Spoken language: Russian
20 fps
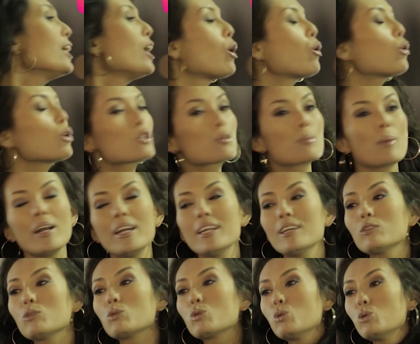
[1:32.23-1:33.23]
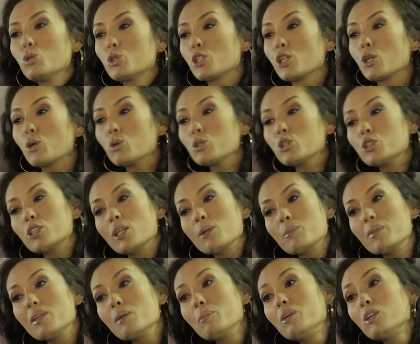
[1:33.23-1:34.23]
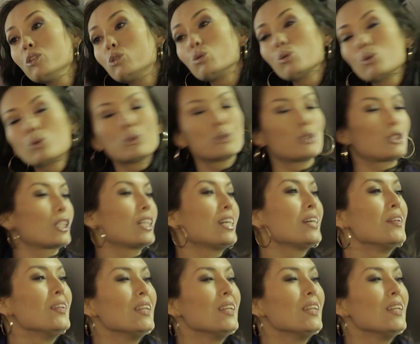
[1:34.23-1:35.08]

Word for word: Хочешь малину кушай, хочешь там немытую кушай,